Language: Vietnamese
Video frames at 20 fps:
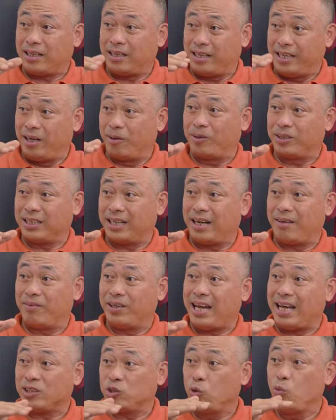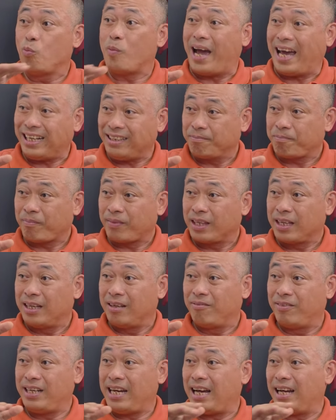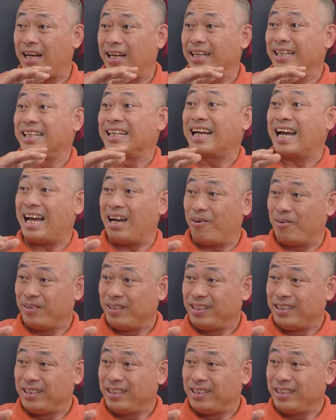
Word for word: hiểu được rằng là vẫn đang sung mãn, vâng. Vẫn đang là đỉnh cao.